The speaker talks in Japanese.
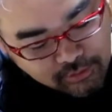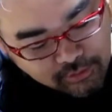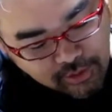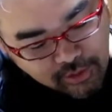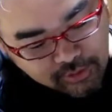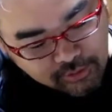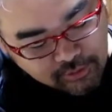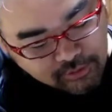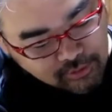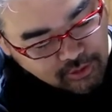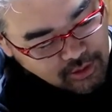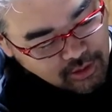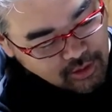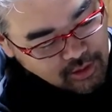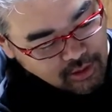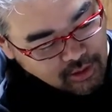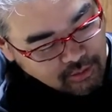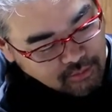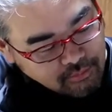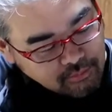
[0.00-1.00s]
なん
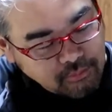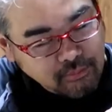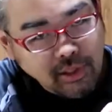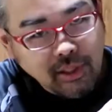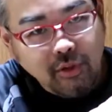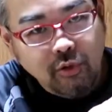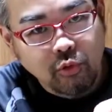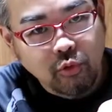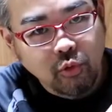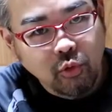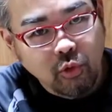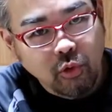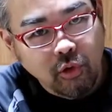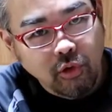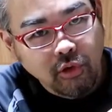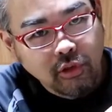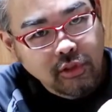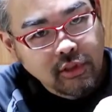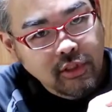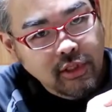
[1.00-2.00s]
でまあ、この
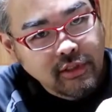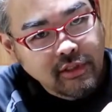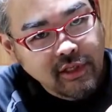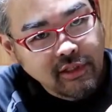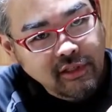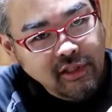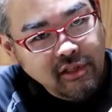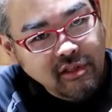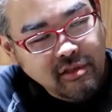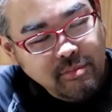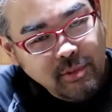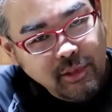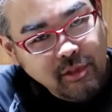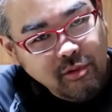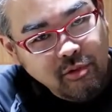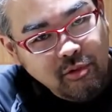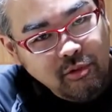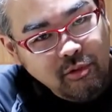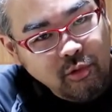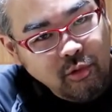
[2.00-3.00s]
先端の
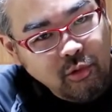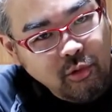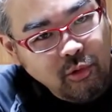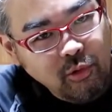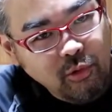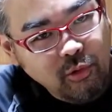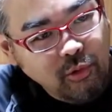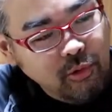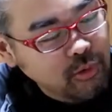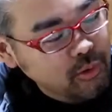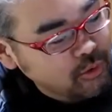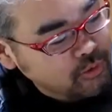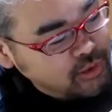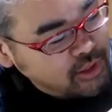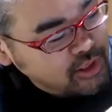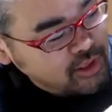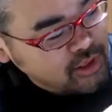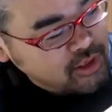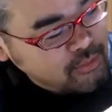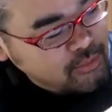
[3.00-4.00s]
スピンドルとこ
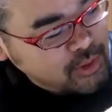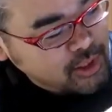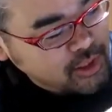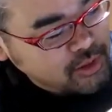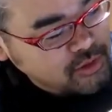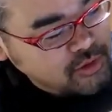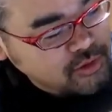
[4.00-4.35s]
さえ、まあ、